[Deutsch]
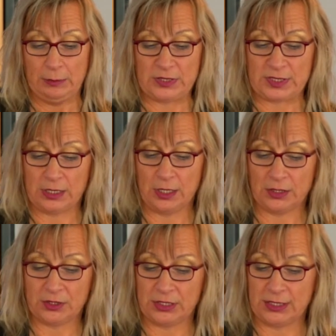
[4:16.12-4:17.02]
Bisher
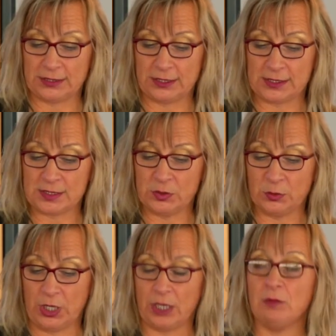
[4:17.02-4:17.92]
hat er die Adressen
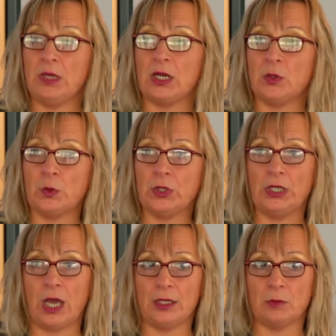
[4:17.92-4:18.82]
und
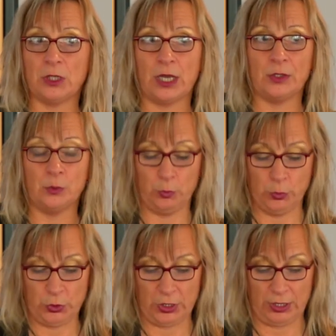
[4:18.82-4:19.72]
Anmerkungen einem kleinen
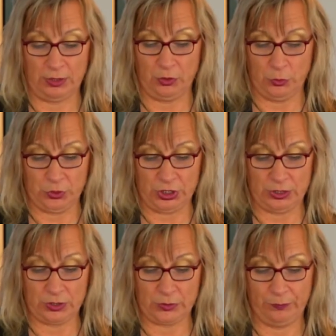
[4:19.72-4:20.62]
Büchlein
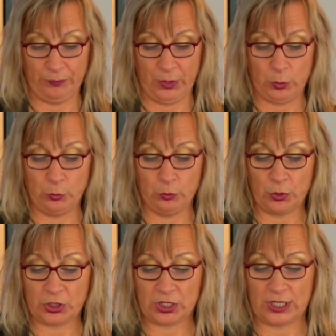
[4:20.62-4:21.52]
notiert. Nun
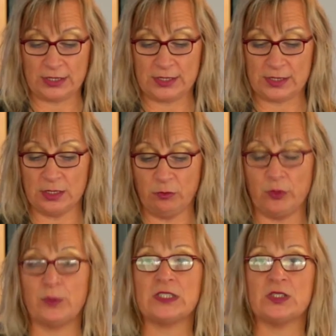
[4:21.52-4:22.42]
möchte er diese
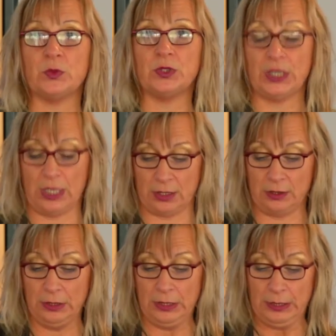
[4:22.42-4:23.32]
Information
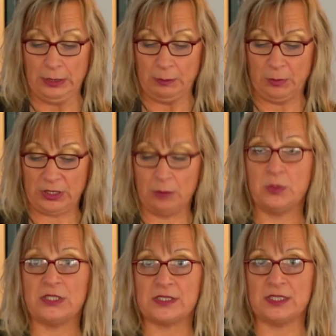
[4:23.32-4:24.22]
gerne mit dem
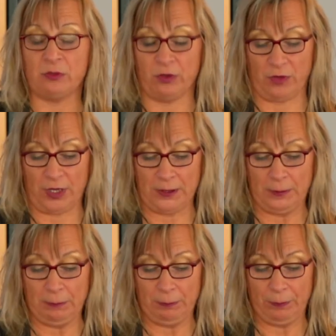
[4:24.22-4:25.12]
PC
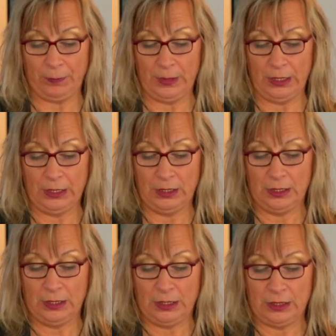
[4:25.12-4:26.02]
verwalten.
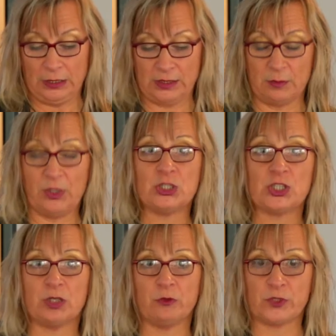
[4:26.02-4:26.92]
Dieser
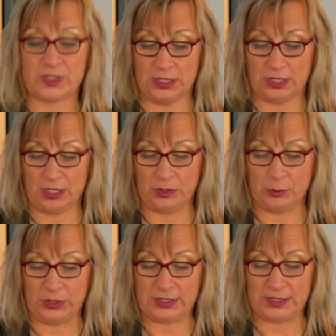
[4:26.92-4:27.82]
Mensch hat vor sich einen
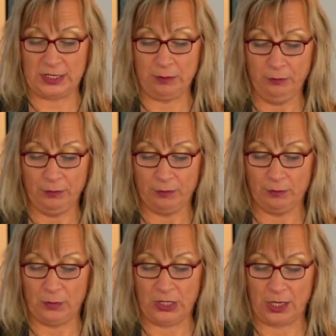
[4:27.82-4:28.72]
PC
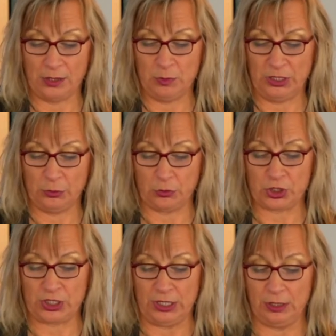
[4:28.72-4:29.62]
mit einem Linux
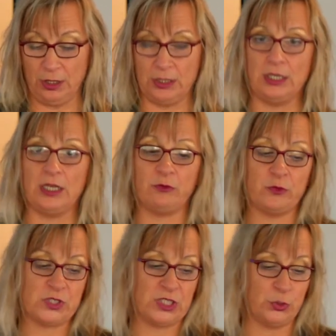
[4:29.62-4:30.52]
stehen, den er
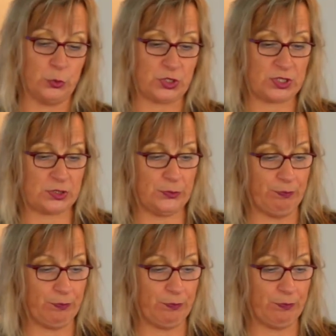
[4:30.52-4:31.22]
für sich nutzt.